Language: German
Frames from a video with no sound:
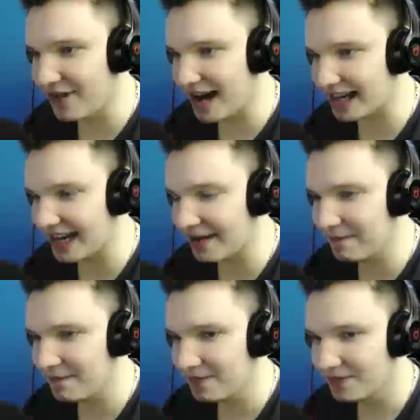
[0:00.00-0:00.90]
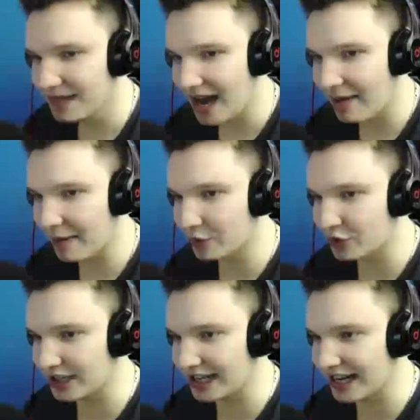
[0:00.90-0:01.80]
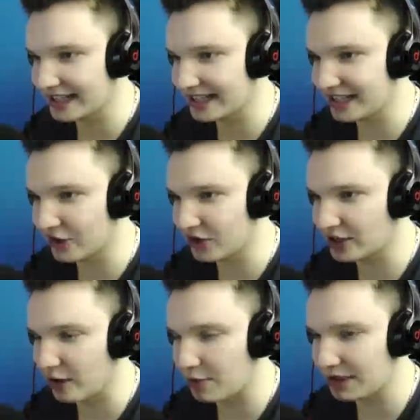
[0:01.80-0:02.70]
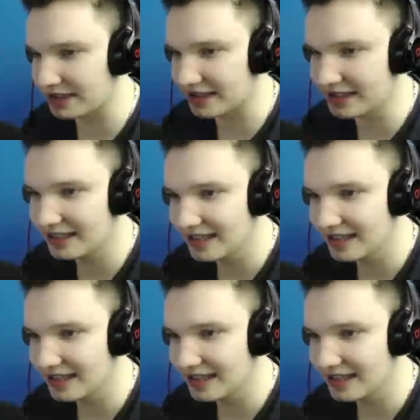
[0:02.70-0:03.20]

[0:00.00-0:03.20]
Wagen nehmen. Aber Motorräder, die können nichts überbieten.